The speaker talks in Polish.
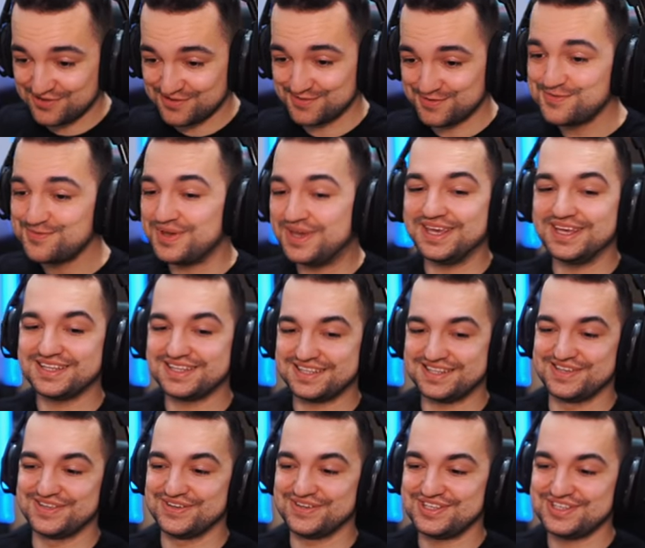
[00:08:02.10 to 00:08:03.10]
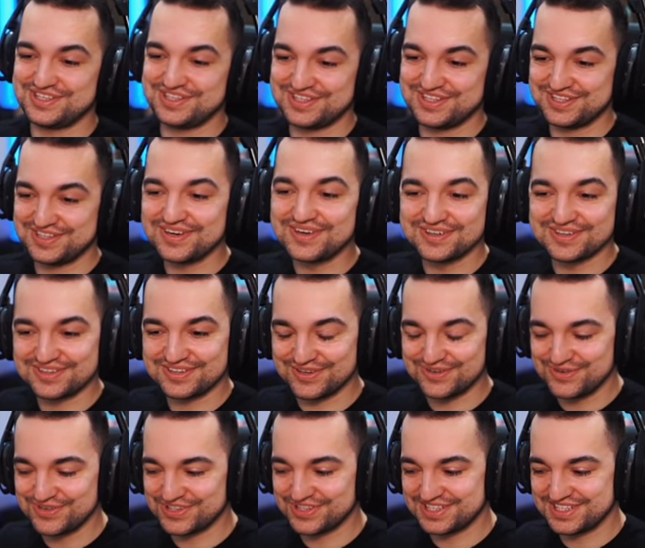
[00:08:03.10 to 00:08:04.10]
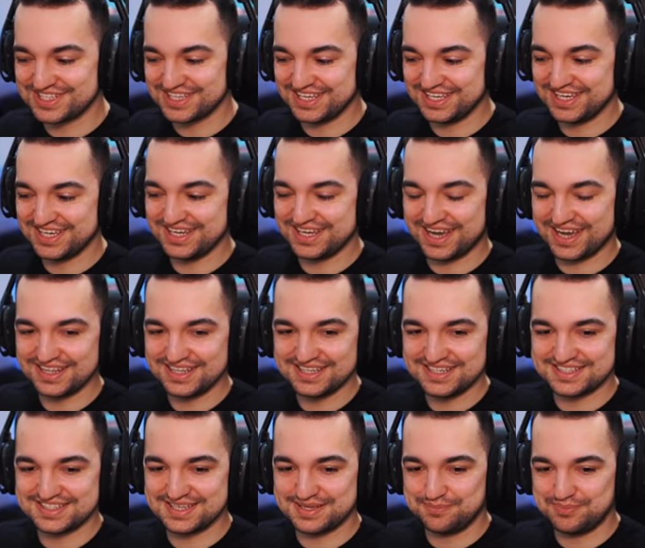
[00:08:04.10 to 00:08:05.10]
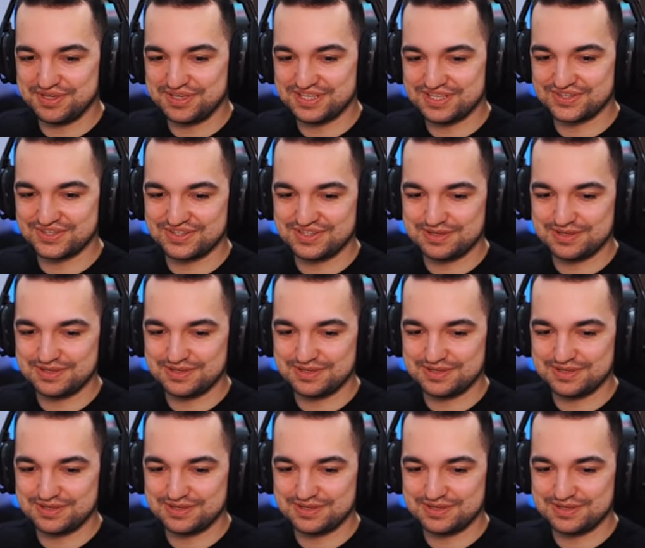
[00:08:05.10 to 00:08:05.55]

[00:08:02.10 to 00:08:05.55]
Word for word: umiejętność, to, to urządzenie, ale jest za 50